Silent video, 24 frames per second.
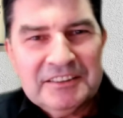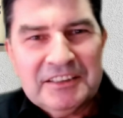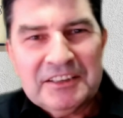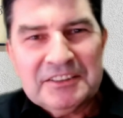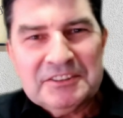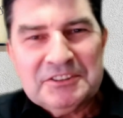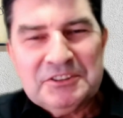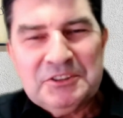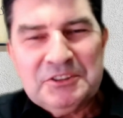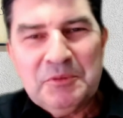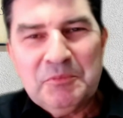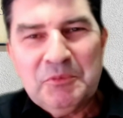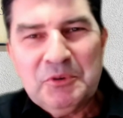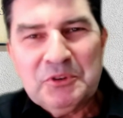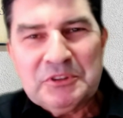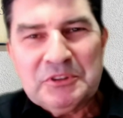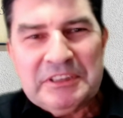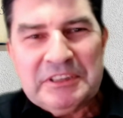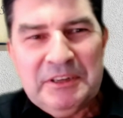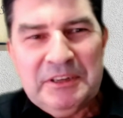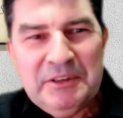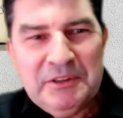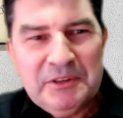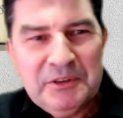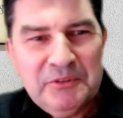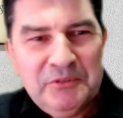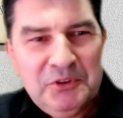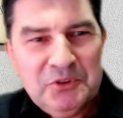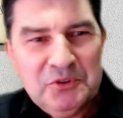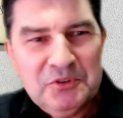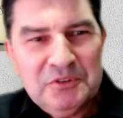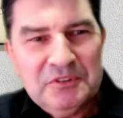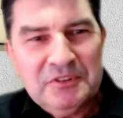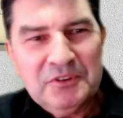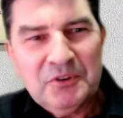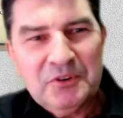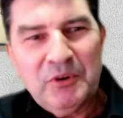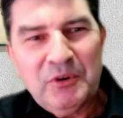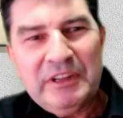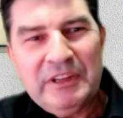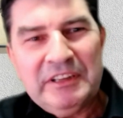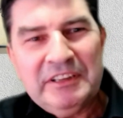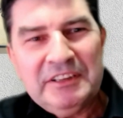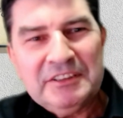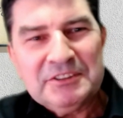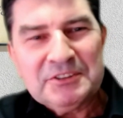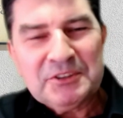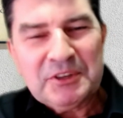Das Hypnose-Interview.
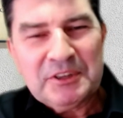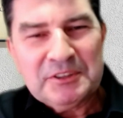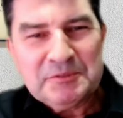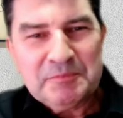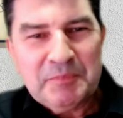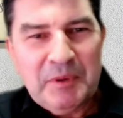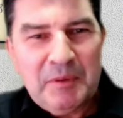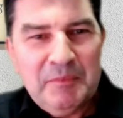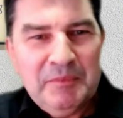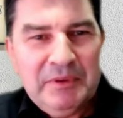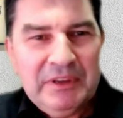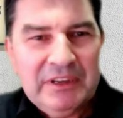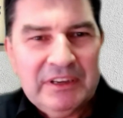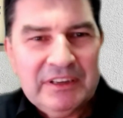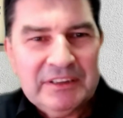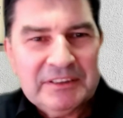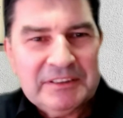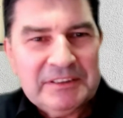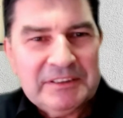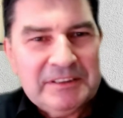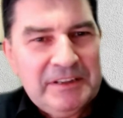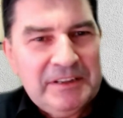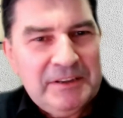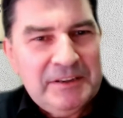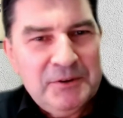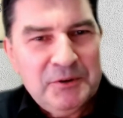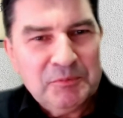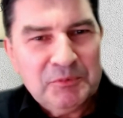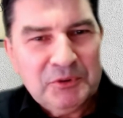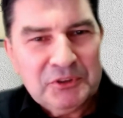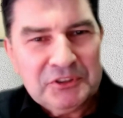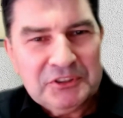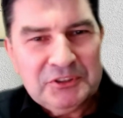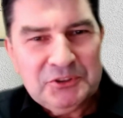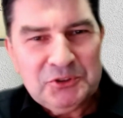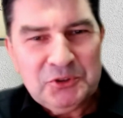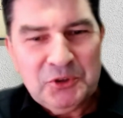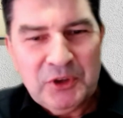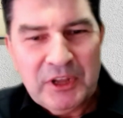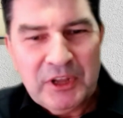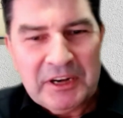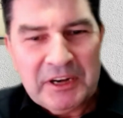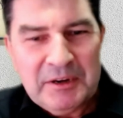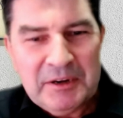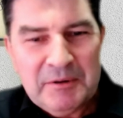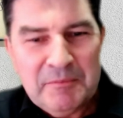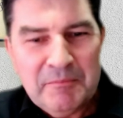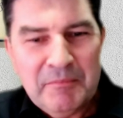Heute zu Gast bei mir die
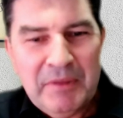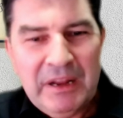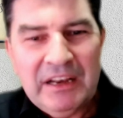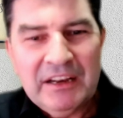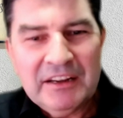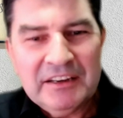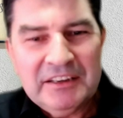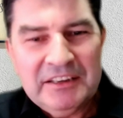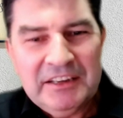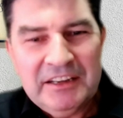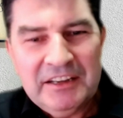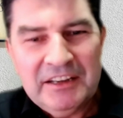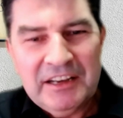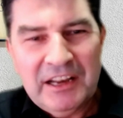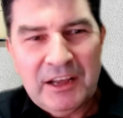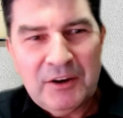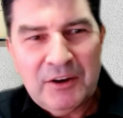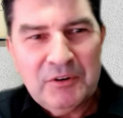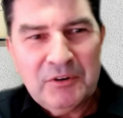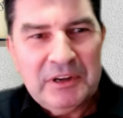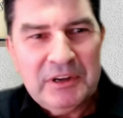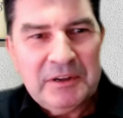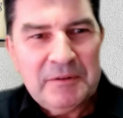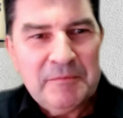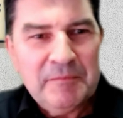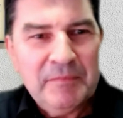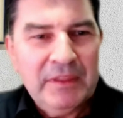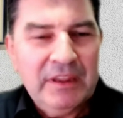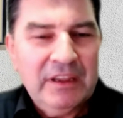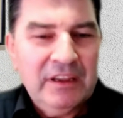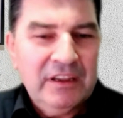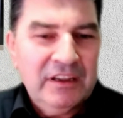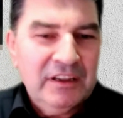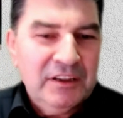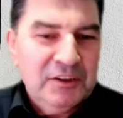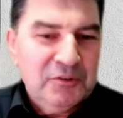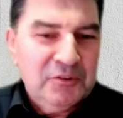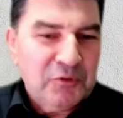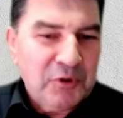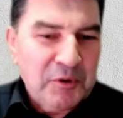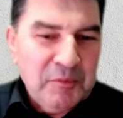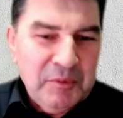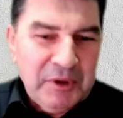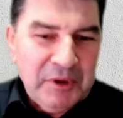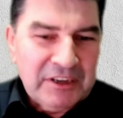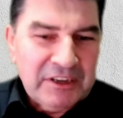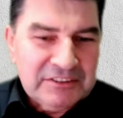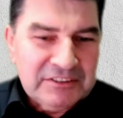Hypnotiseurin Melanie Lauer. Ich
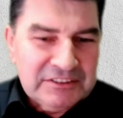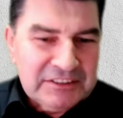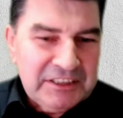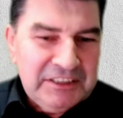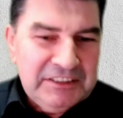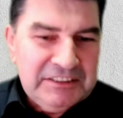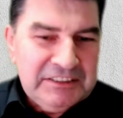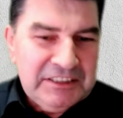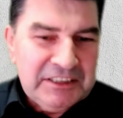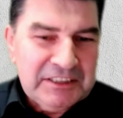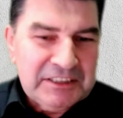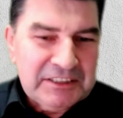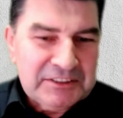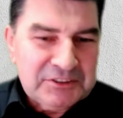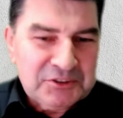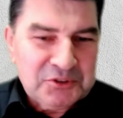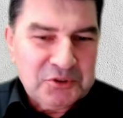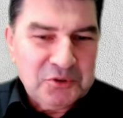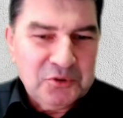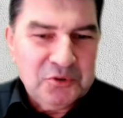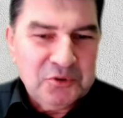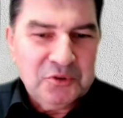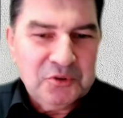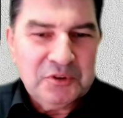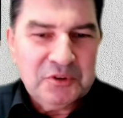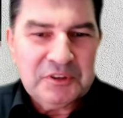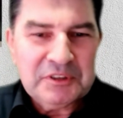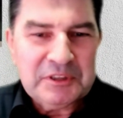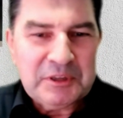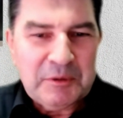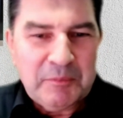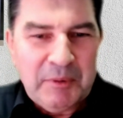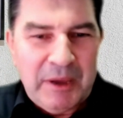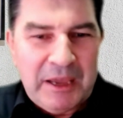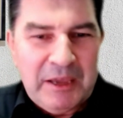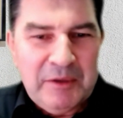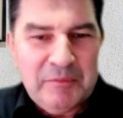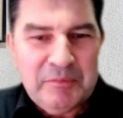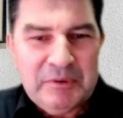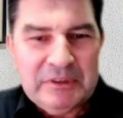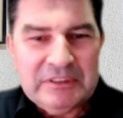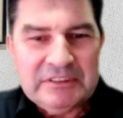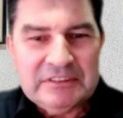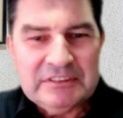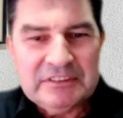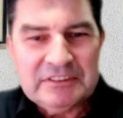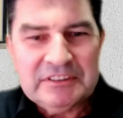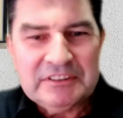freue mich ganz riesig, dass du dabei
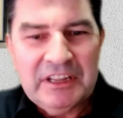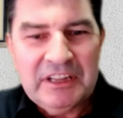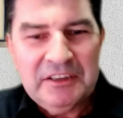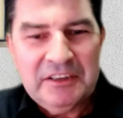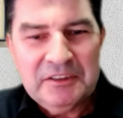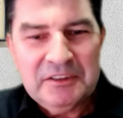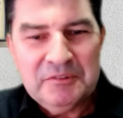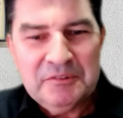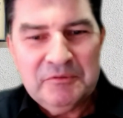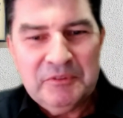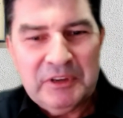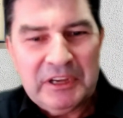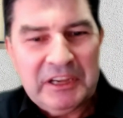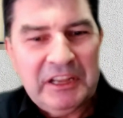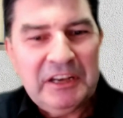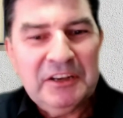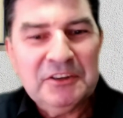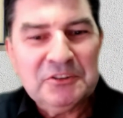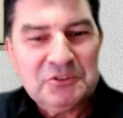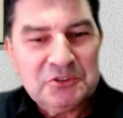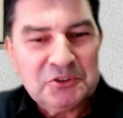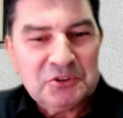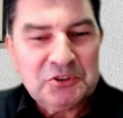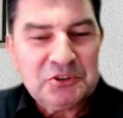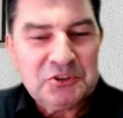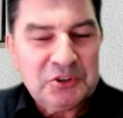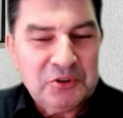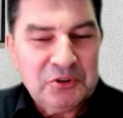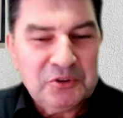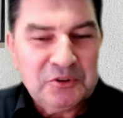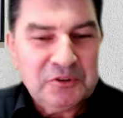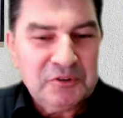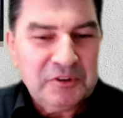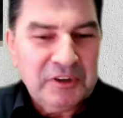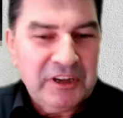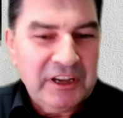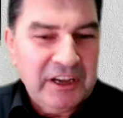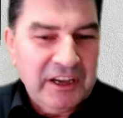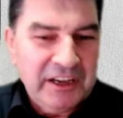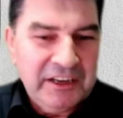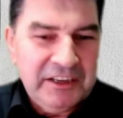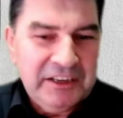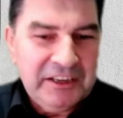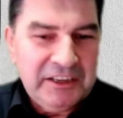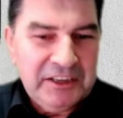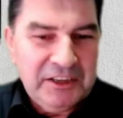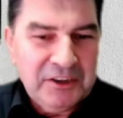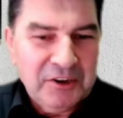bist, denn wir kennen uns ja schon
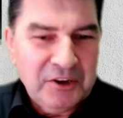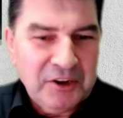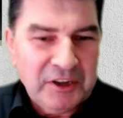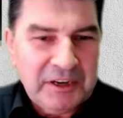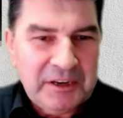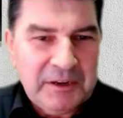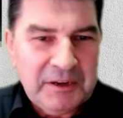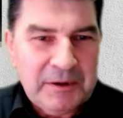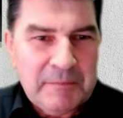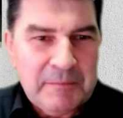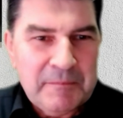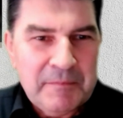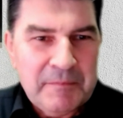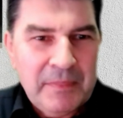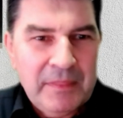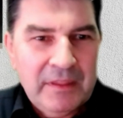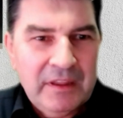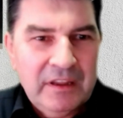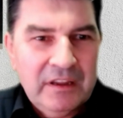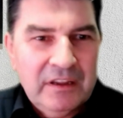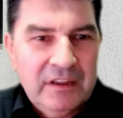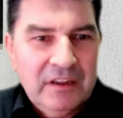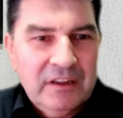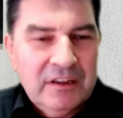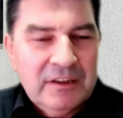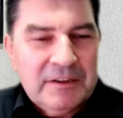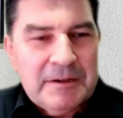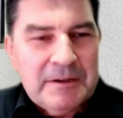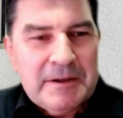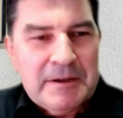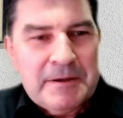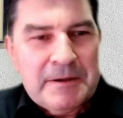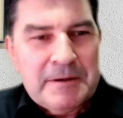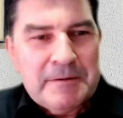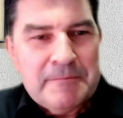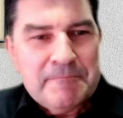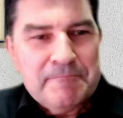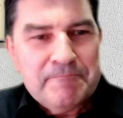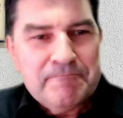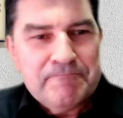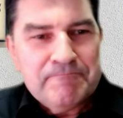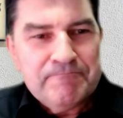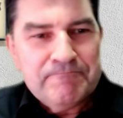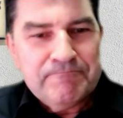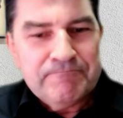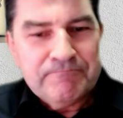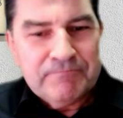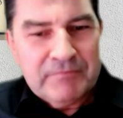einige Jahre.
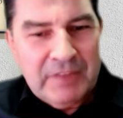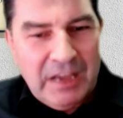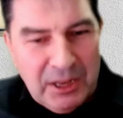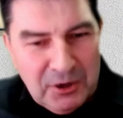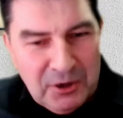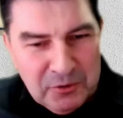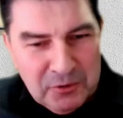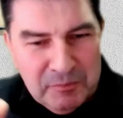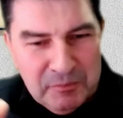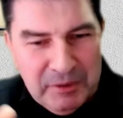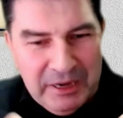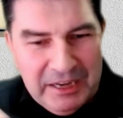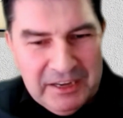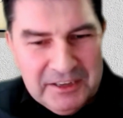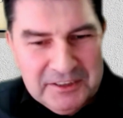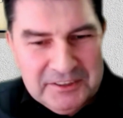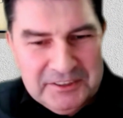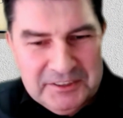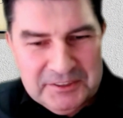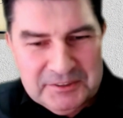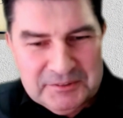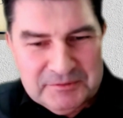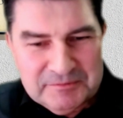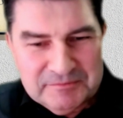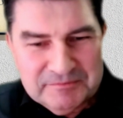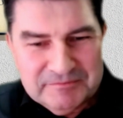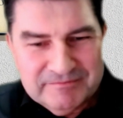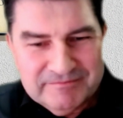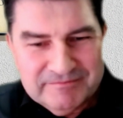Ähm, hallo Melanie.